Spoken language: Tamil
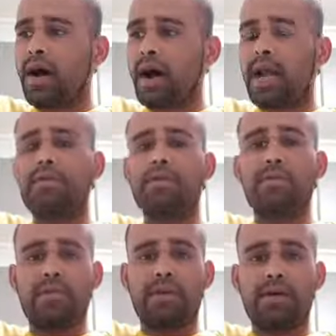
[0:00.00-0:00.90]

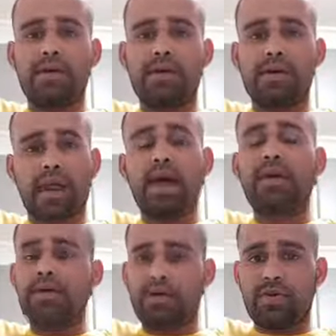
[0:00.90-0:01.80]
அனைவரும் நல்லா
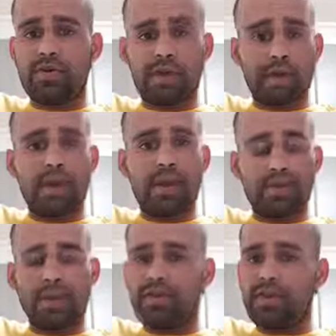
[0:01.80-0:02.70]
இருக்கணும் என்று
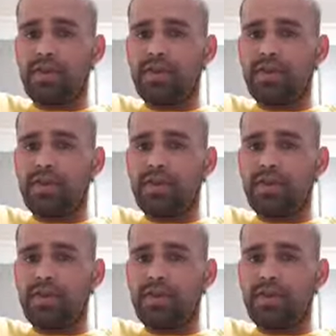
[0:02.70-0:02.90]
நினைக்கக்கூடியவர்